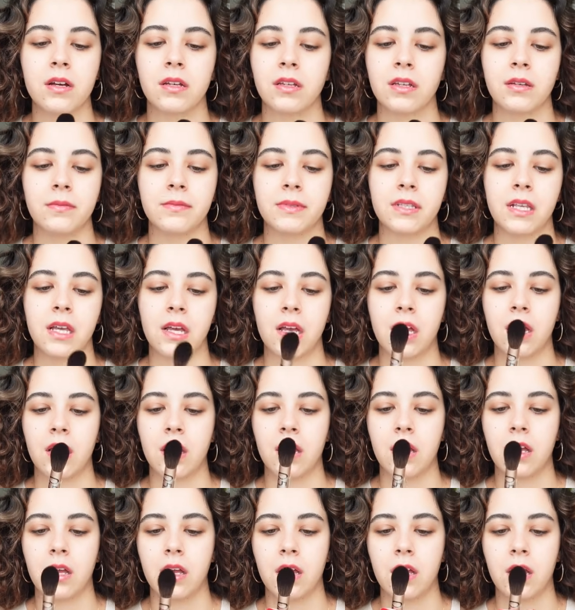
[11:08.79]
Kimse.
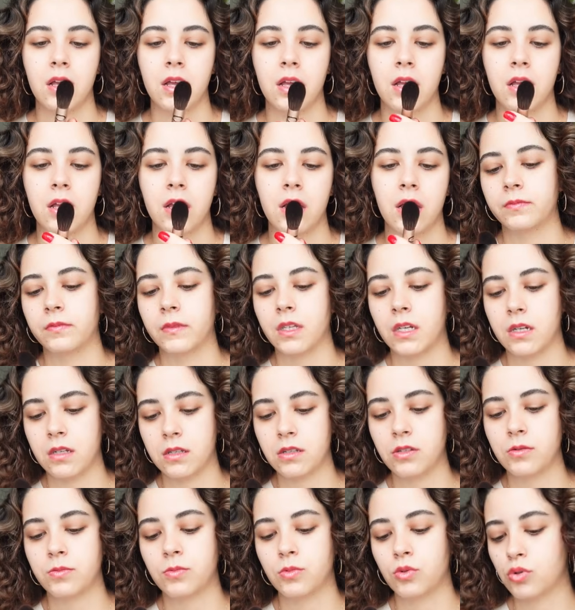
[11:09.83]

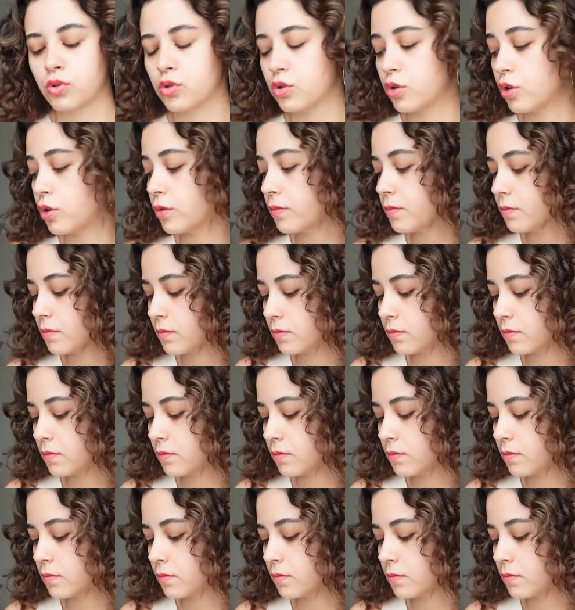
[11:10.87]
Yanlış mı düşünüyorum?